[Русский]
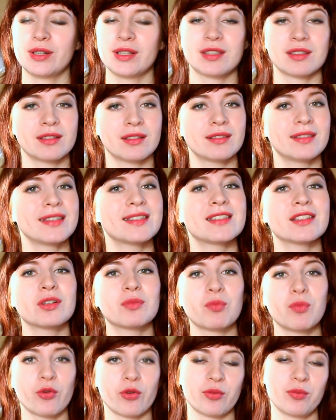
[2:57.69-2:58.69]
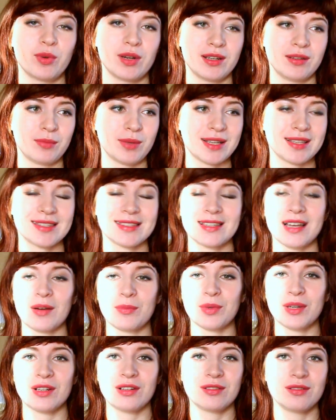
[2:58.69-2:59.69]
Эти до сих пор были мои
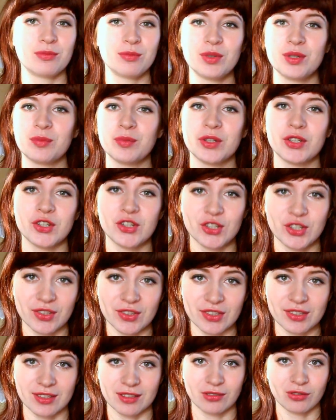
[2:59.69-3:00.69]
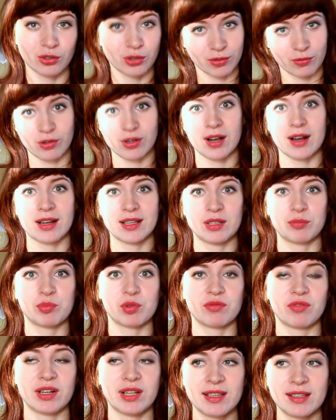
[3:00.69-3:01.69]
самые любимые джинсы, ну, до того, как они
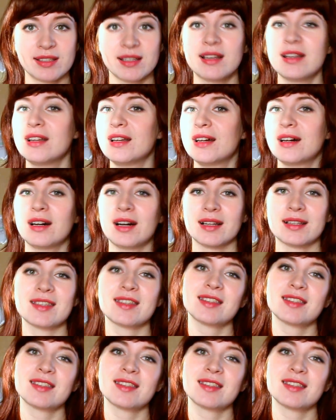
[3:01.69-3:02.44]
порвались от